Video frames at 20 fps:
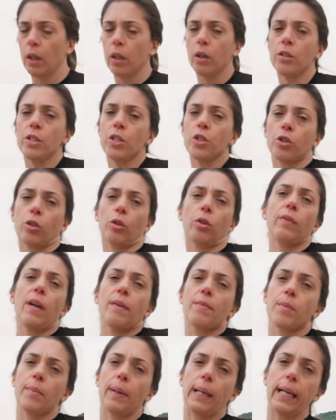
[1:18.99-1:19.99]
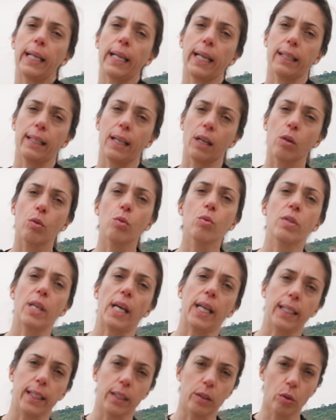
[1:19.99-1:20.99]
Così ci troviamo magari ad
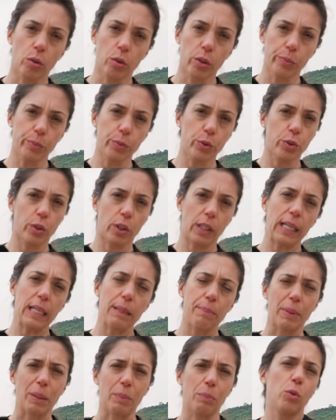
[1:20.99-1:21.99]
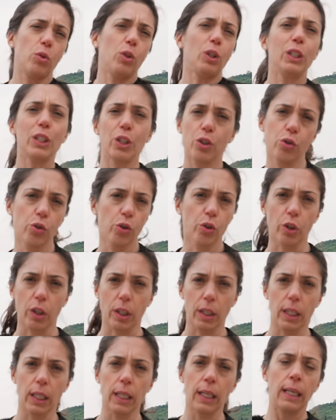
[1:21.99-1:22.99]
accusare dei dolori muscolari per molti
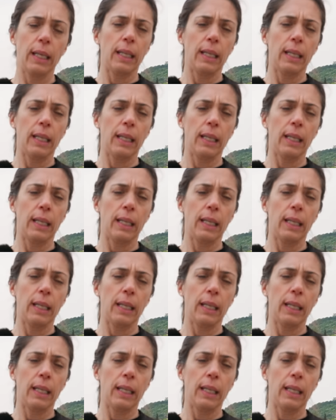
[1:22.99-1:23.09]
giorni